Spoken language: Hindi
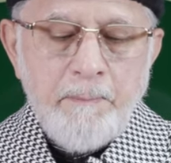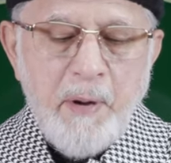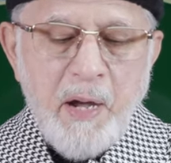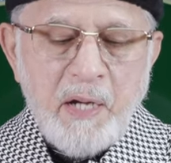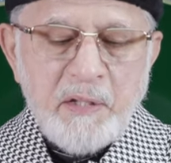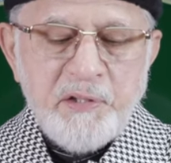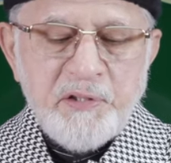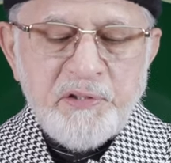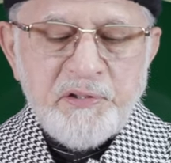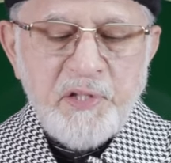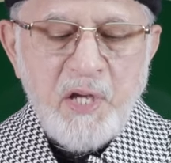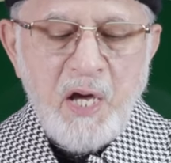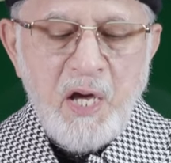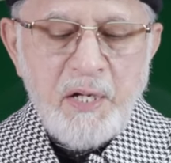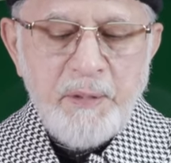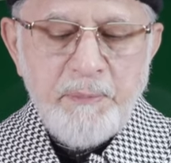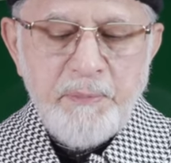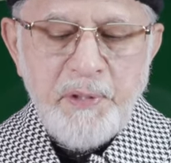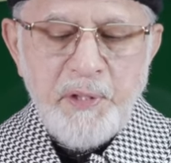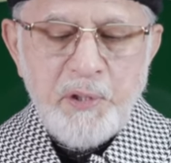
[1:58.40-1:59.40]

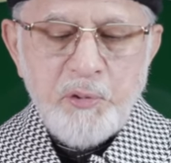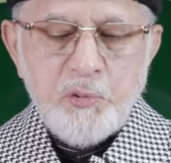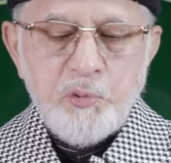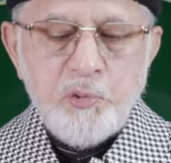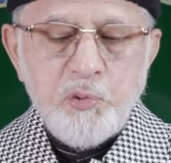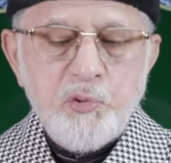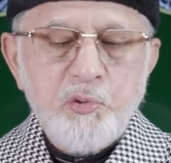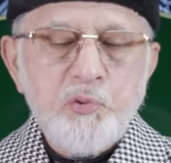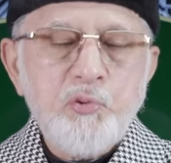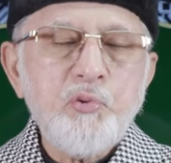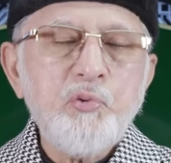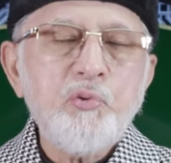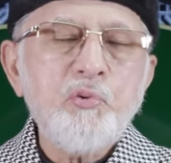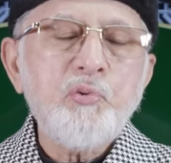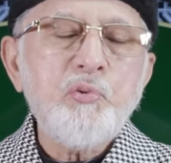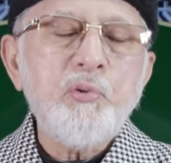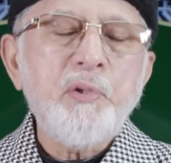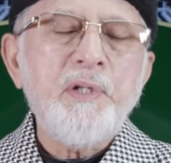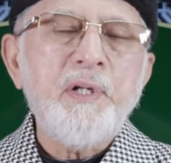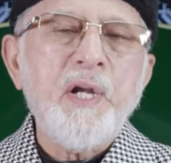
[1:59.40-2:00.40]
पाकिस्तान में उर्दू
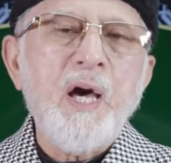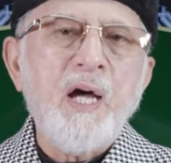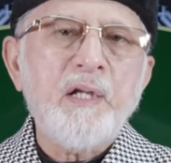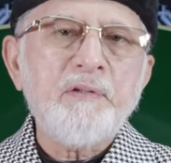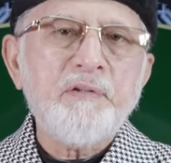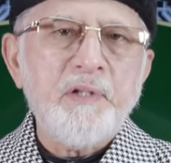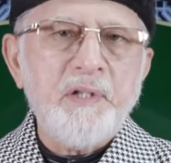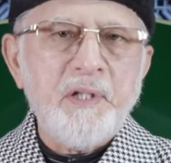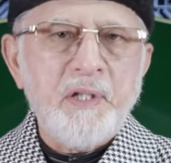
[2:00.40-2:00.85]
नात